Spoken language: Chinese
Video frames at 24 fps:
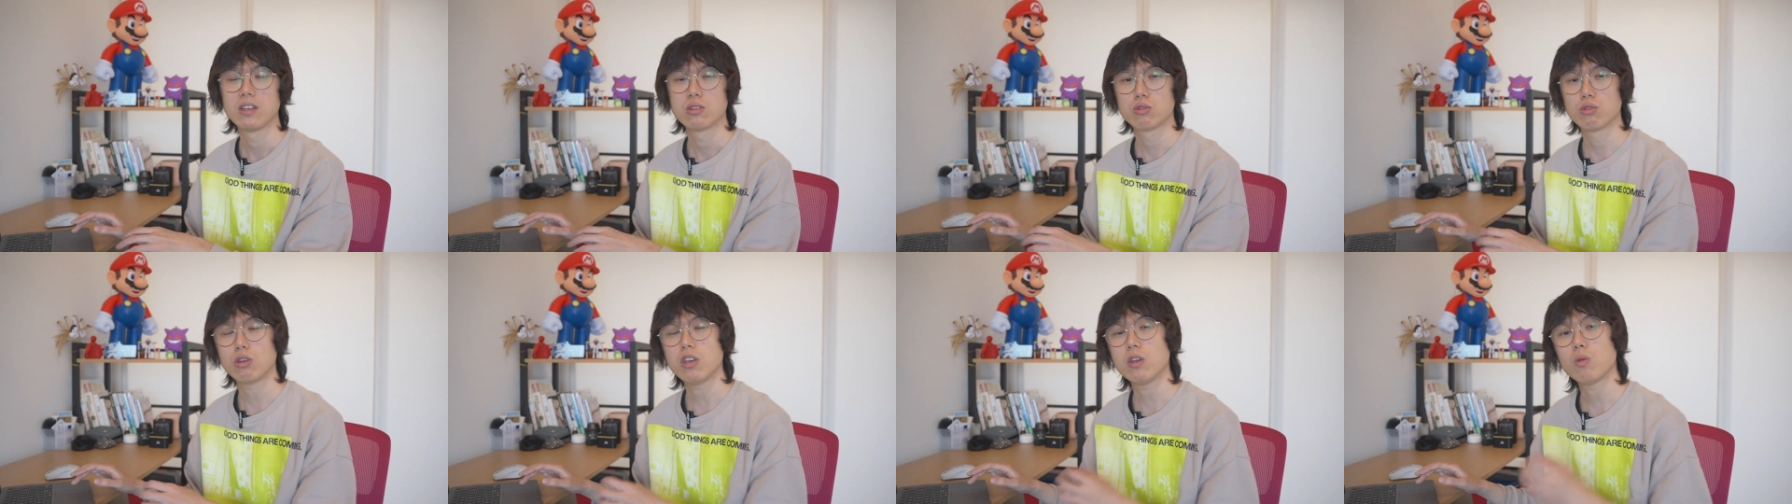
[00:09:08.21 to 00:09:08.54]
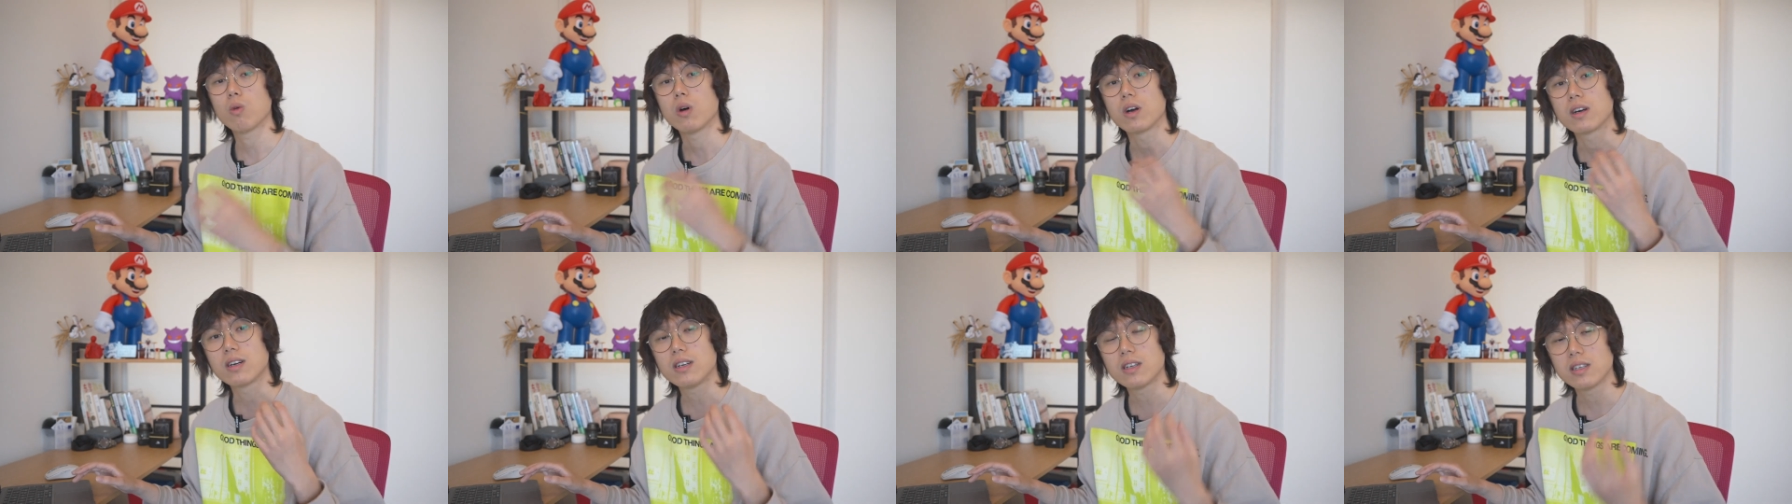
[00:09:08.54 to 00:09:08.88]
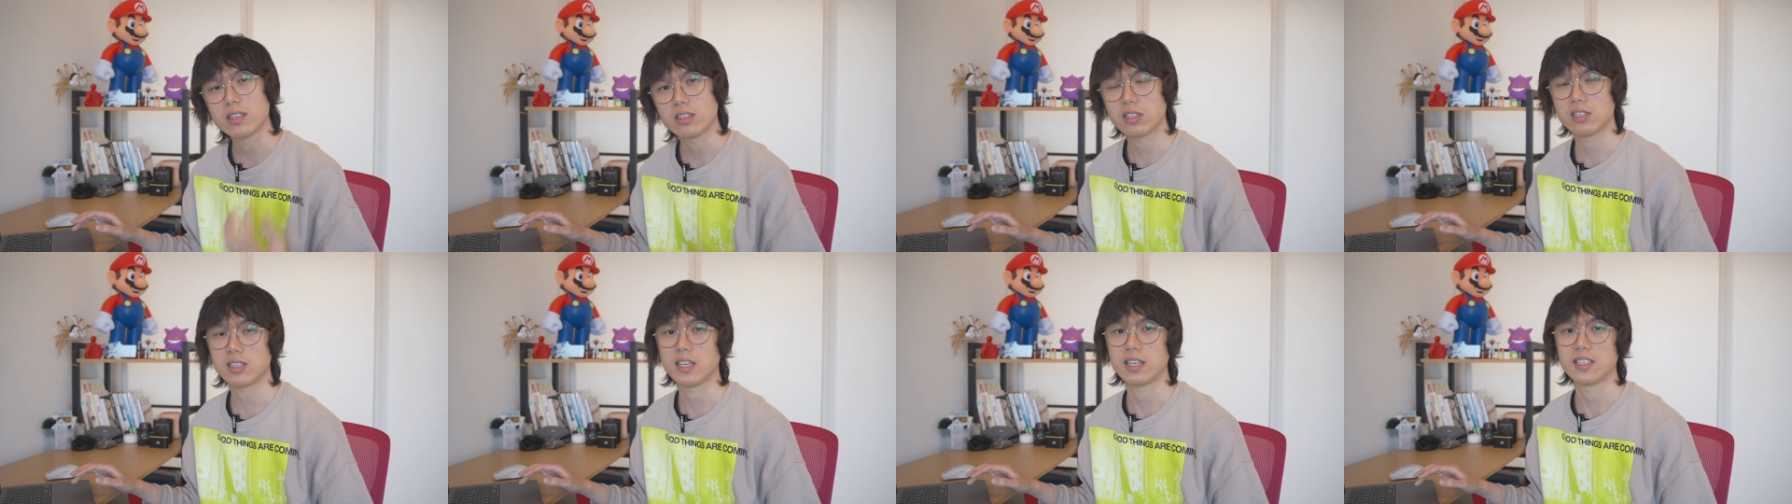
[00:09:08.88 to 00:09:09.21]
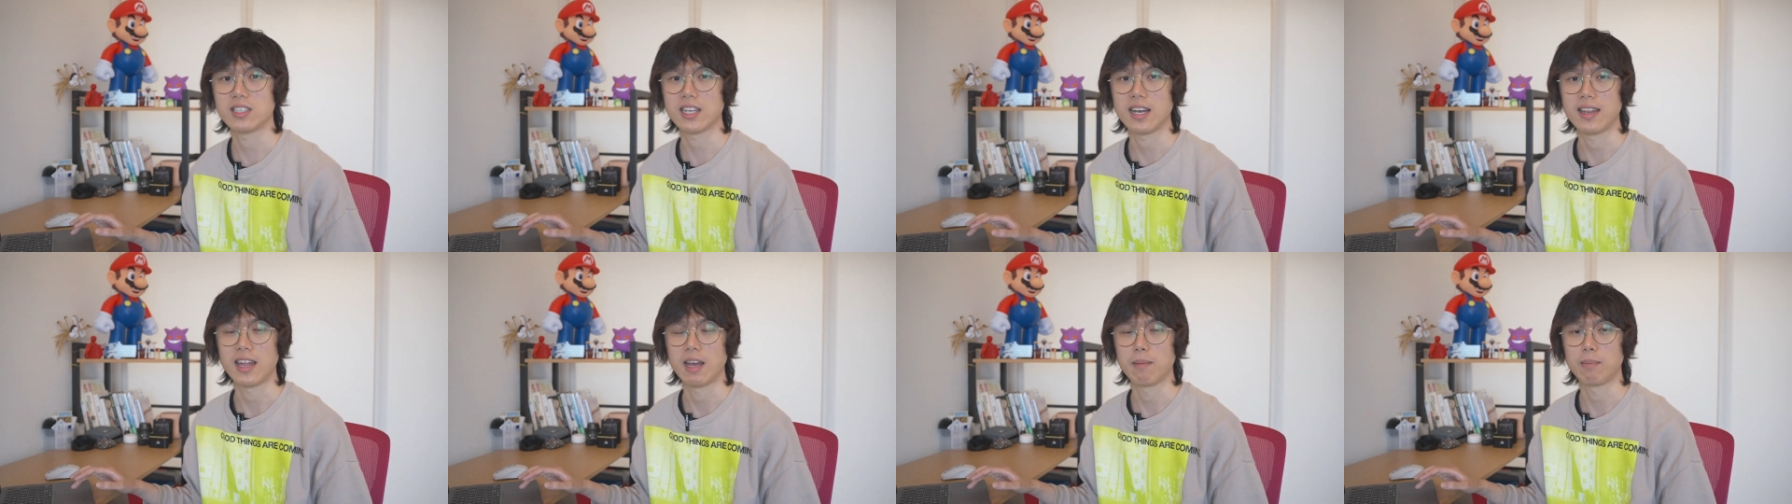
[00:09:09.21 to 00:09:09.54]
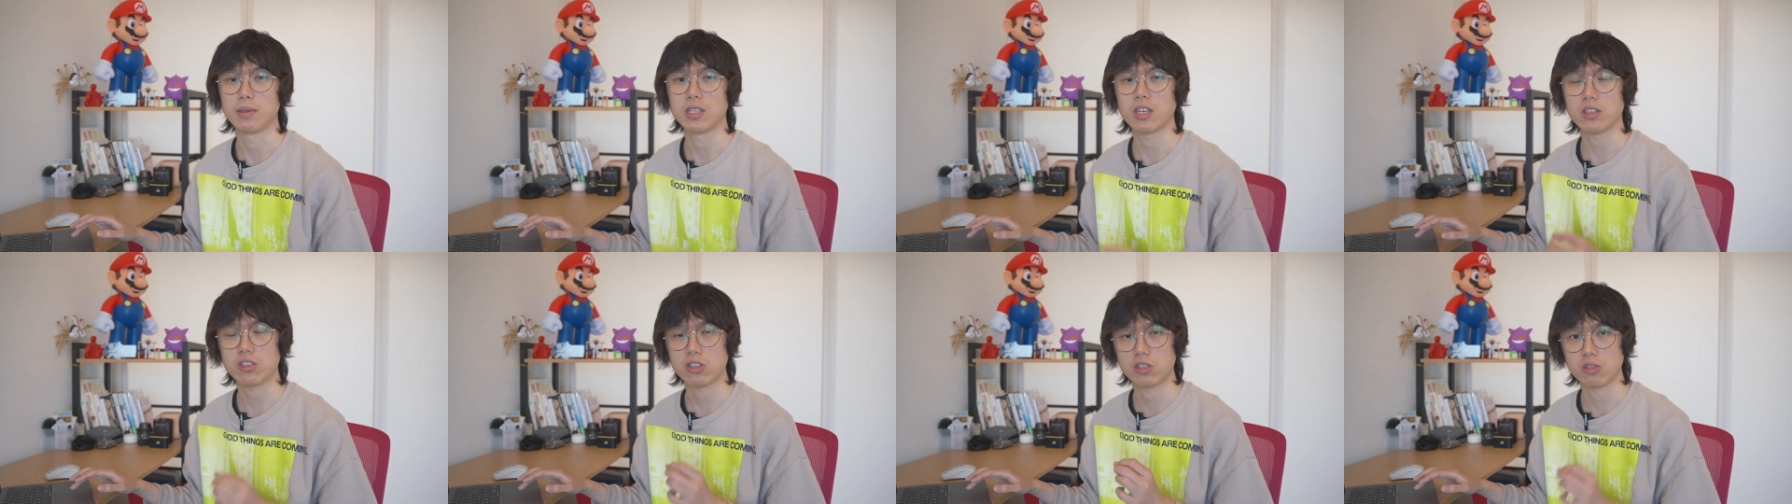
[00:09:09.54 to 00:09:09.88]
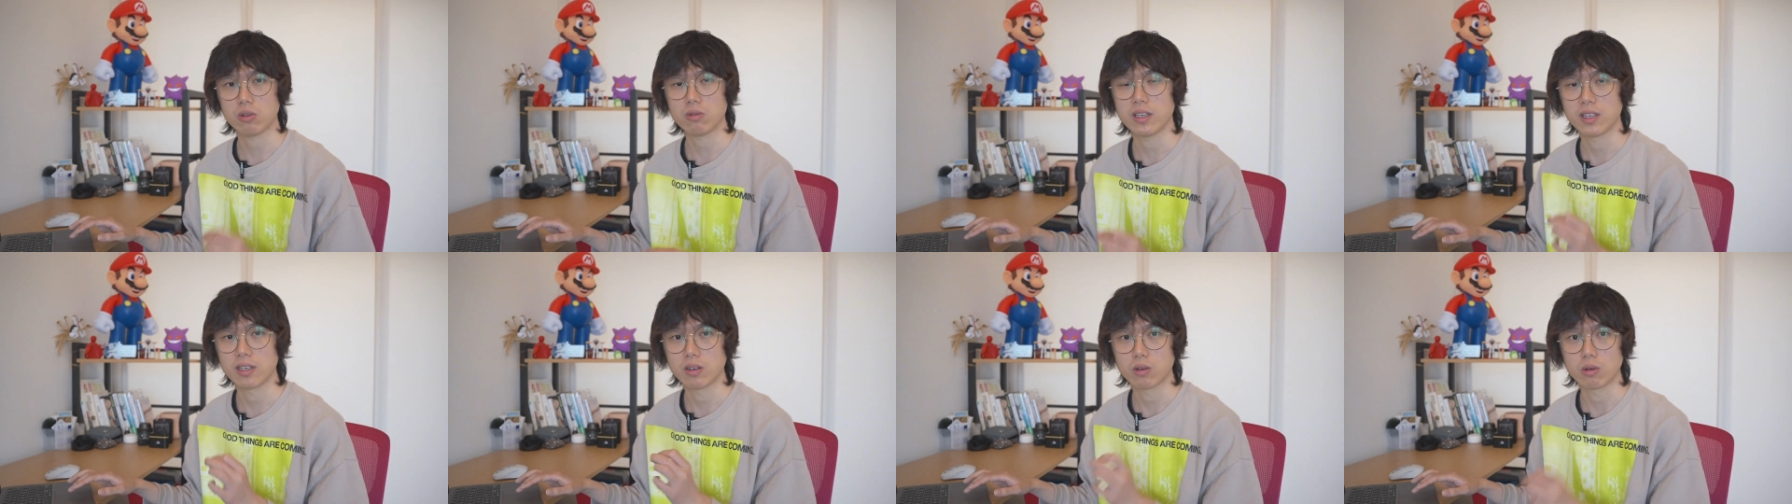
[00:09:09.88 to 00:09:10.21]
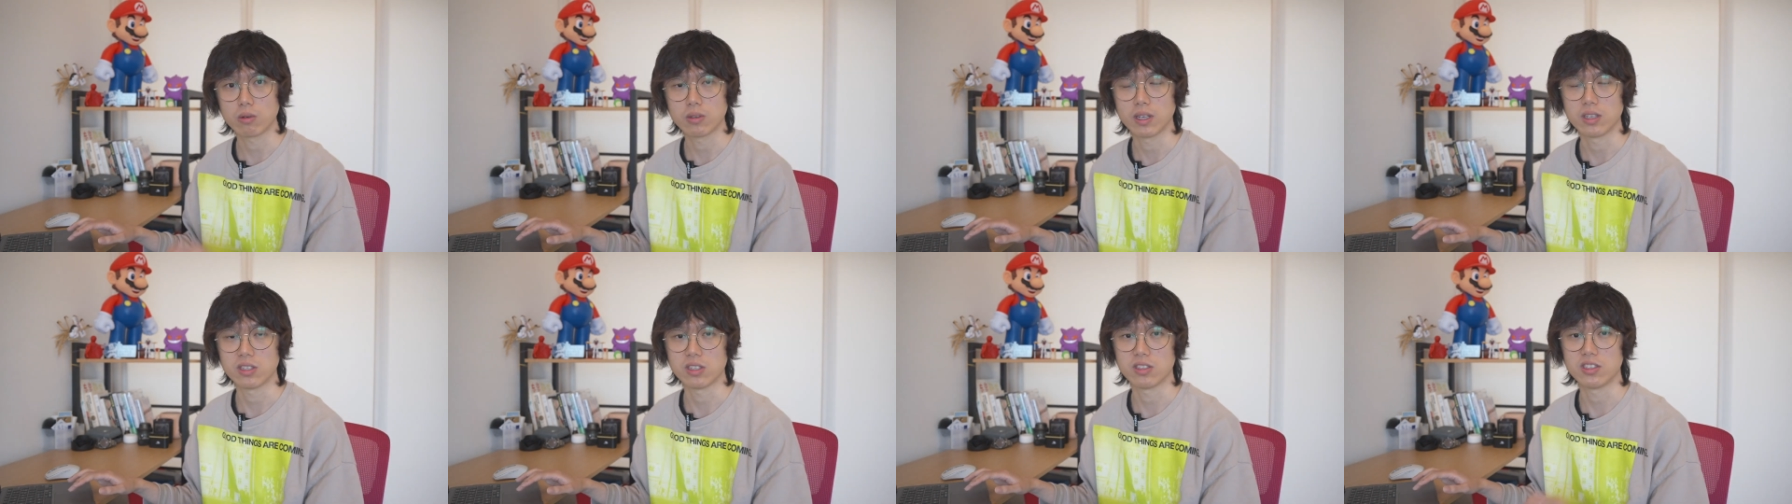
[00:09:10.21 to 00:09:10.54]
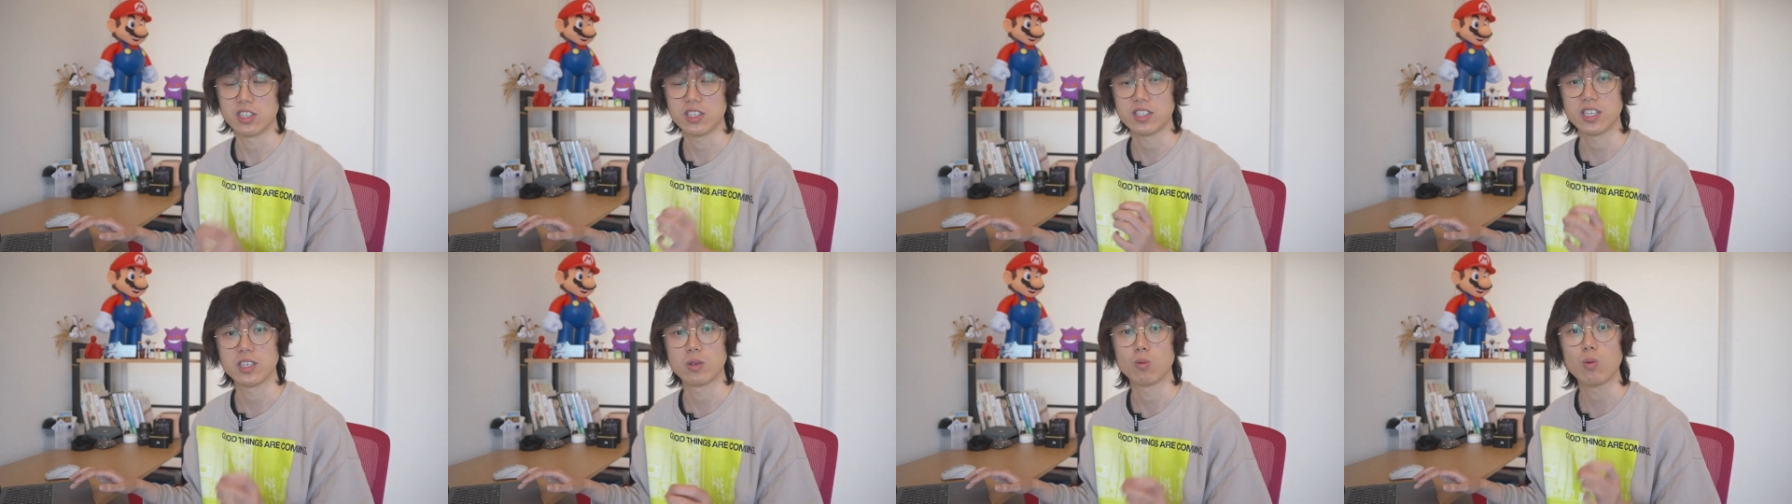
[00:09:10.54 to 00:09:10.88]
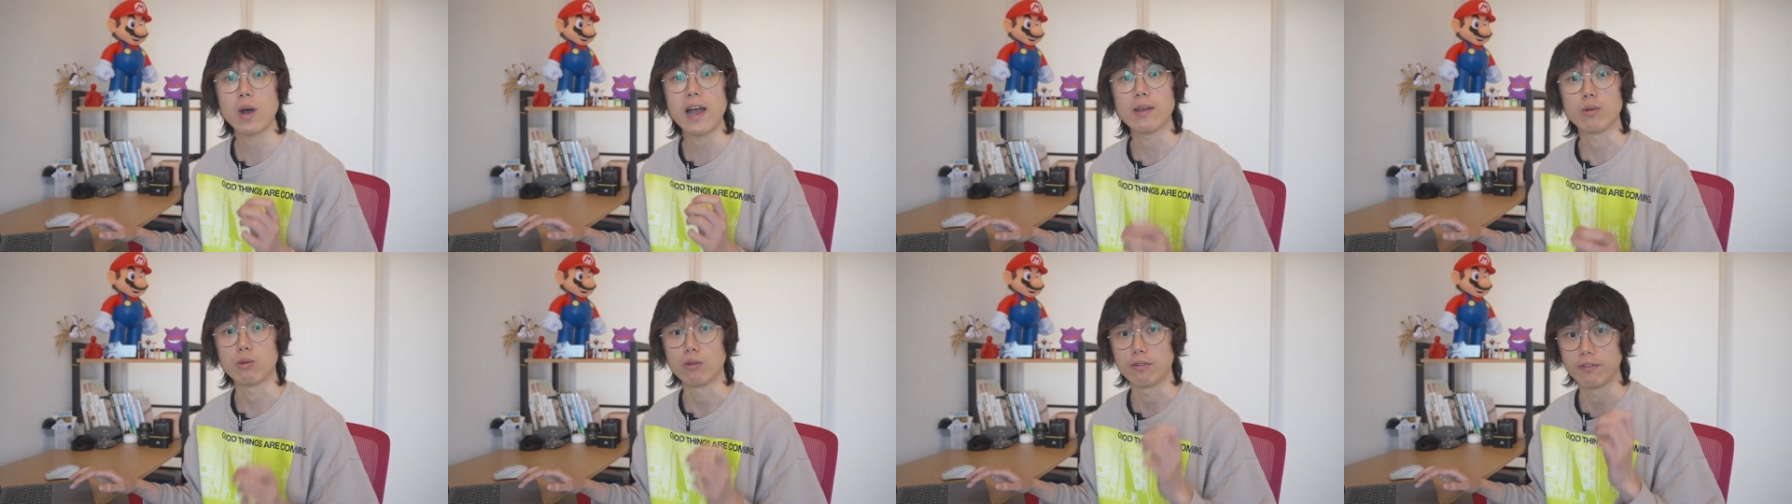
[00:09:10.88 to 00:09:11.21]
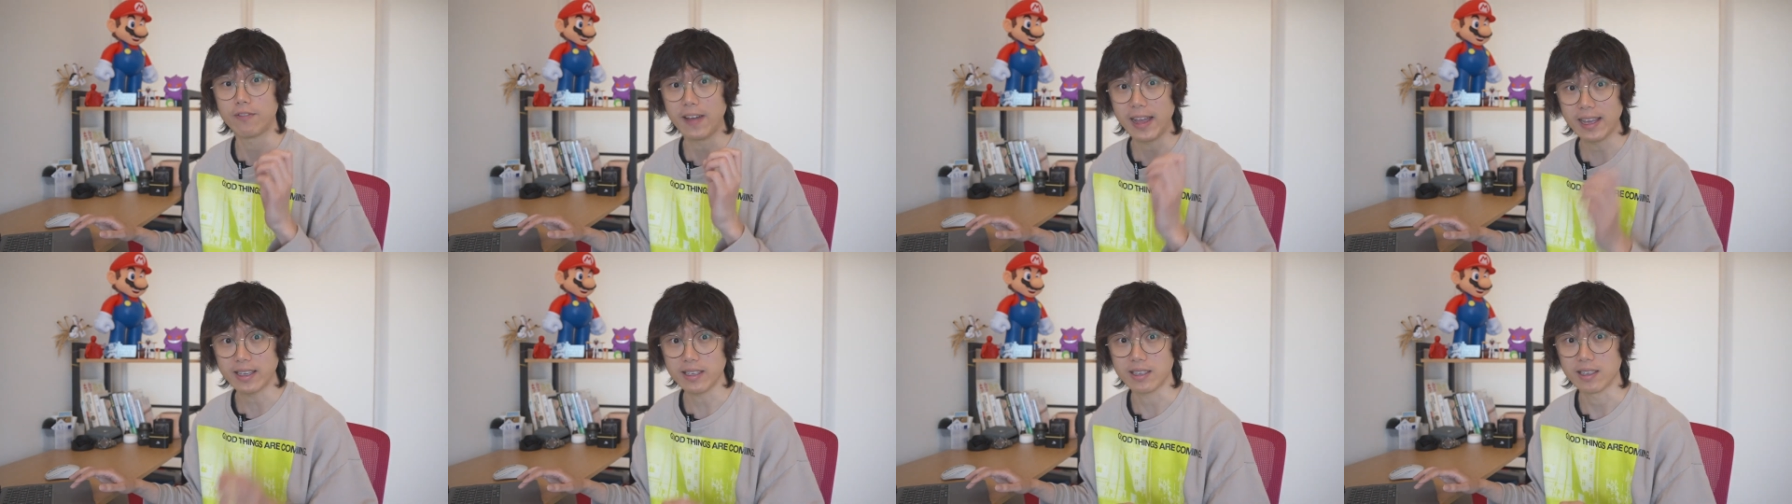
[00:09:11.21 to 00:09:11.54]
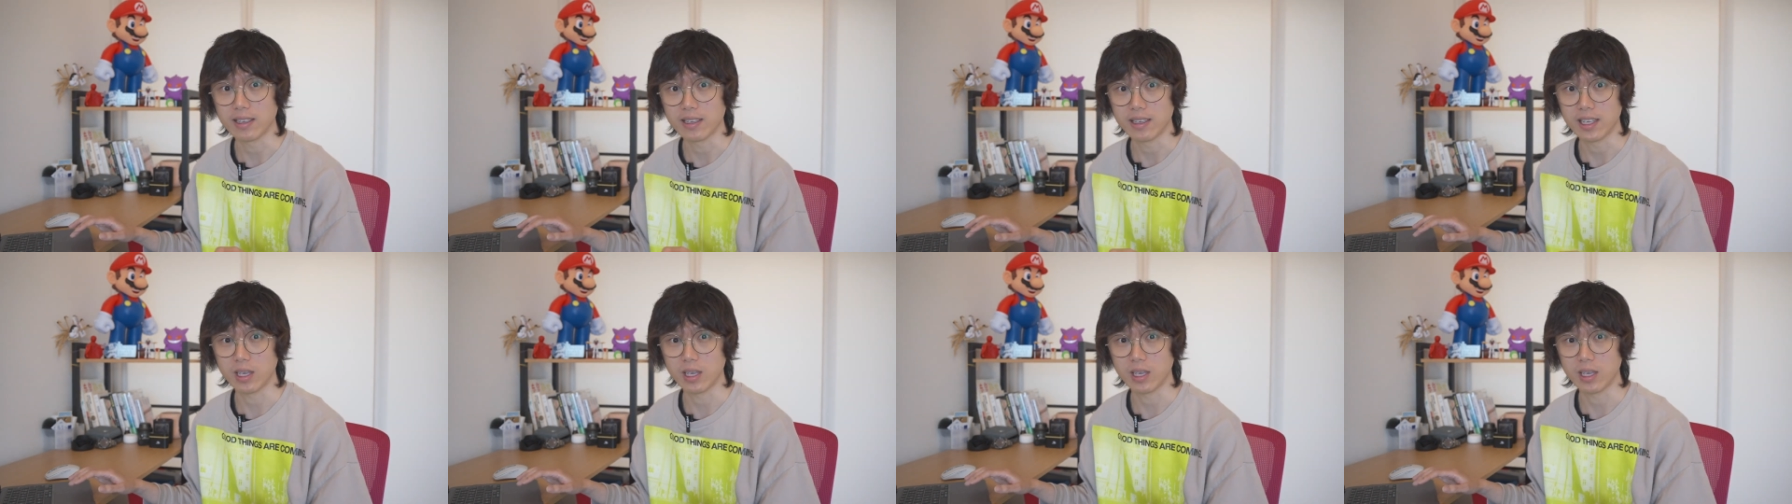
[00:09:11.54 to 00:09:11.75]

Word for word: 所以，我个人试验下来比较实用的一个功能是进行外语翻译，